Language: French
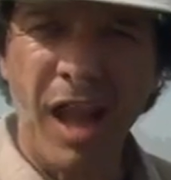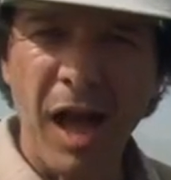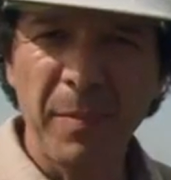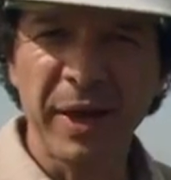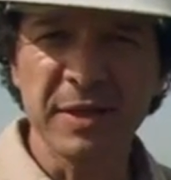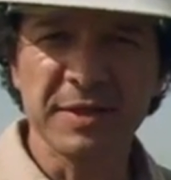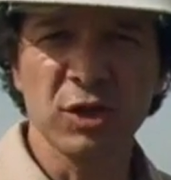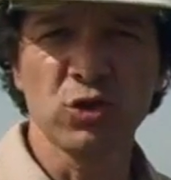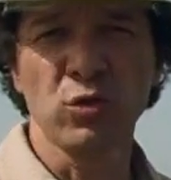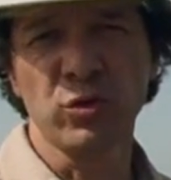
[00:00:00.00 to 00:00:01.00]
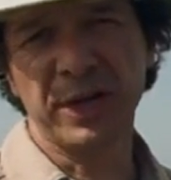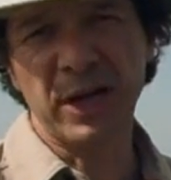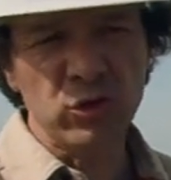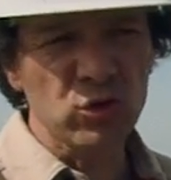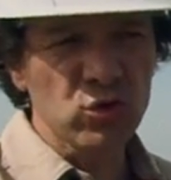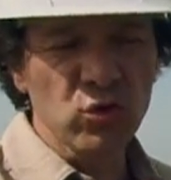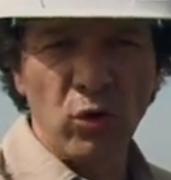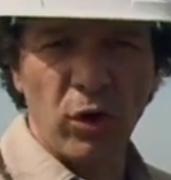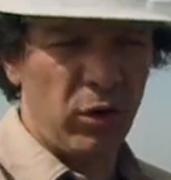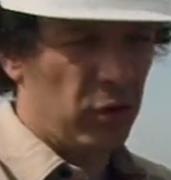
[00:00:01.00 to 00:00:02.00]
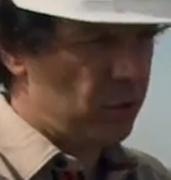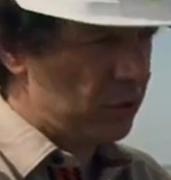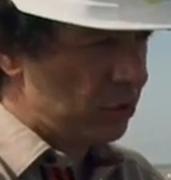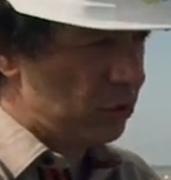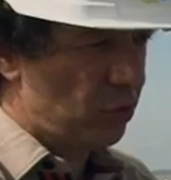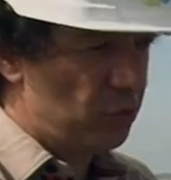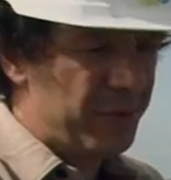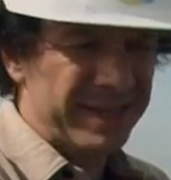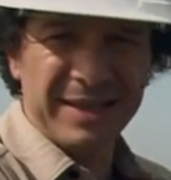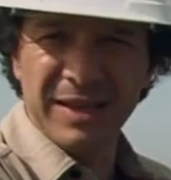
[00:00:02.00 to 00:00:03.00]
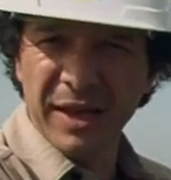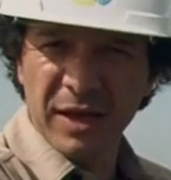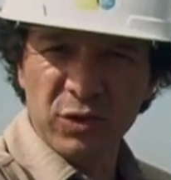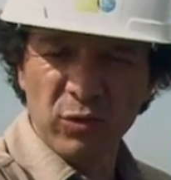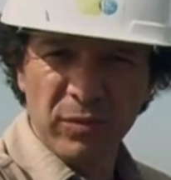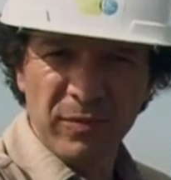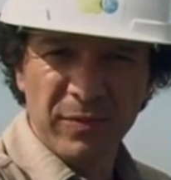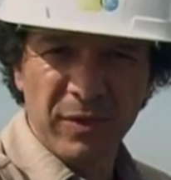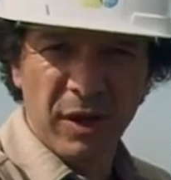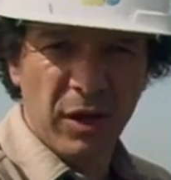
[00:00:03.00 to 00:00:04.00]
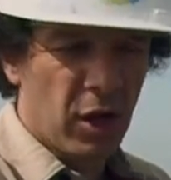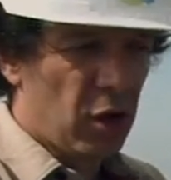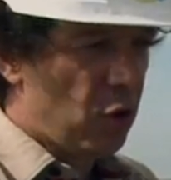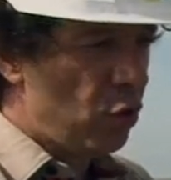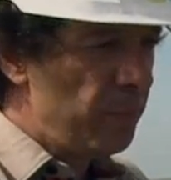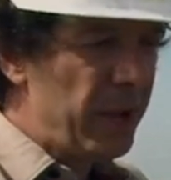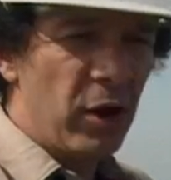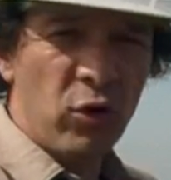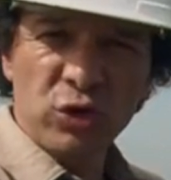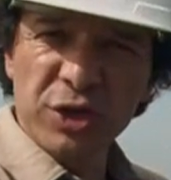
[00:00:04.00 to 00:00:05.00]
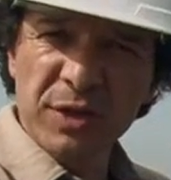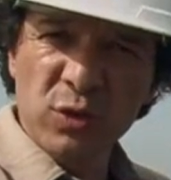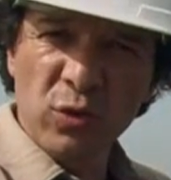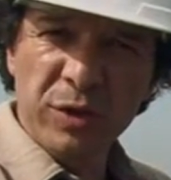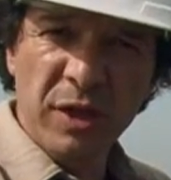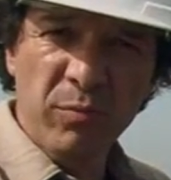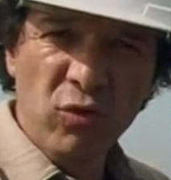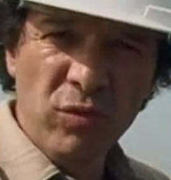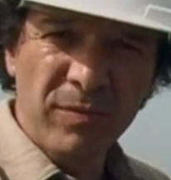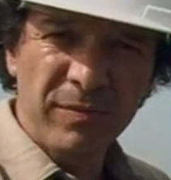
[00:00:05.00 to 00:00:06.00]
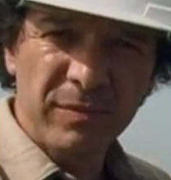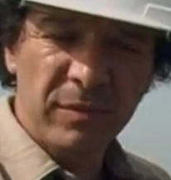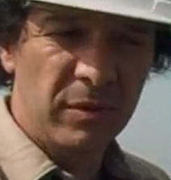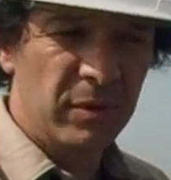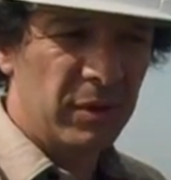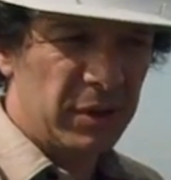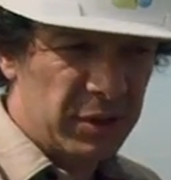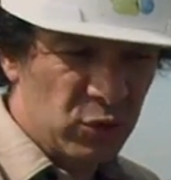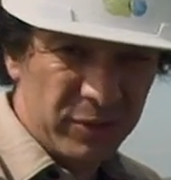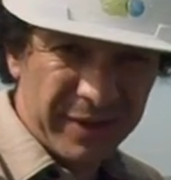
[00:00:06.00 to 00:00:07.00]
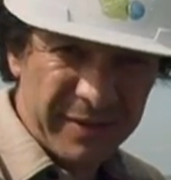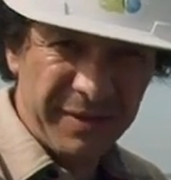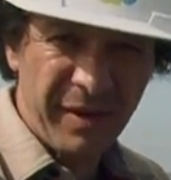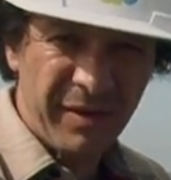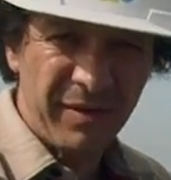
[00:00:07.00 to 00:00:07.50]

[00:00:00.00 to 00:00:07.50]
Après un séjour de quelques jours dans le bassin d'aération, le mélange des eaux et des boues, les eaux traitées,